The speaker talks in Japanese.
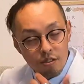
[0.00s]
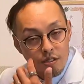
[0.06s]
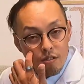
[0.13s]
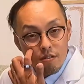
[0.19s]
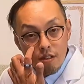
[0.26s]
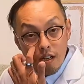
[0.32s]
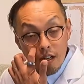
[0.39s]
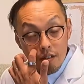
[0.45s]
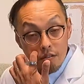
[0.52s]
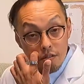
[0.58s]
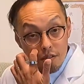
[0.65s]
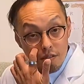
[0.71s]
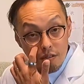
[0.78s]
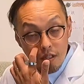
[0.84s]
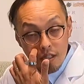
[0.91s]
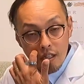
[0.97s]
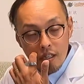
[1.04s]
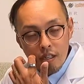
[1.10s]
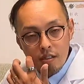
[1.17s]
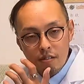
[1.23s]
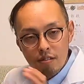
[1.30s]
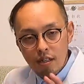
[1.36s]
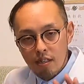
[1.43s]
強く反応するって
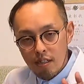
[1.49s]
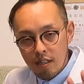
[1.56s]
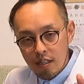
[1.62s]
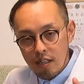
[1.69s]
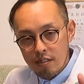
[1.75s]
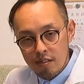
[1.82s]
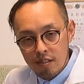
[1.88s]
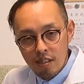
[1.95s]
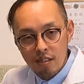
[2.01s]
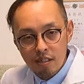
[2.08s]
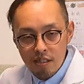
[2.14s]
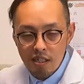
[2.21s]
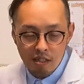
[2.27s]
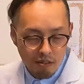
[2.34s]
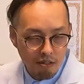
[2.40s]
何って言ったら気がついて逃げ